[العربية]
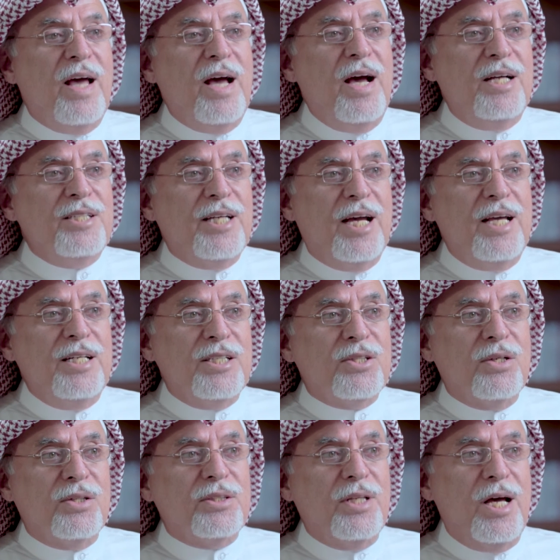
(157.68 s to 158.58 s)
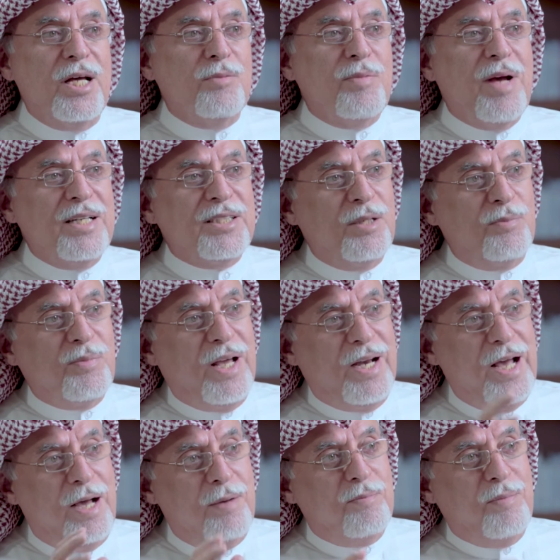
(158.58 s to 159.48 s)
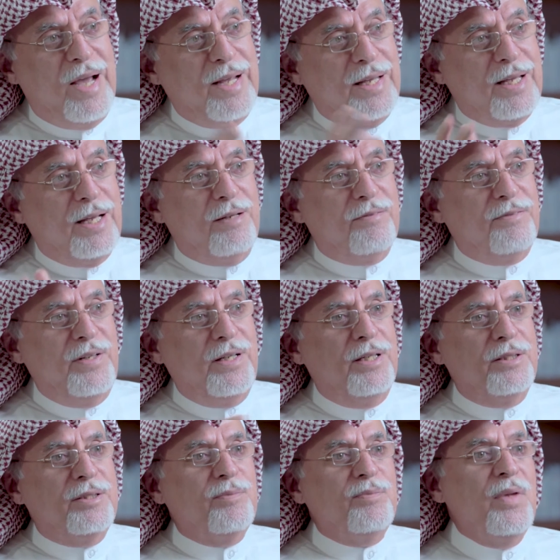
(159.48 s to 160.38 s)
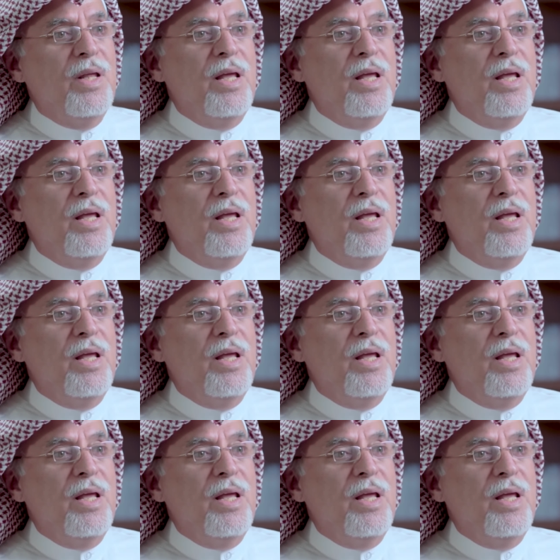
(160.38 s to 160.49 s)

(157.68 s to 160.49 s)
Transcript: الحاج علي سلطان بحسب كلام مايكل فيلد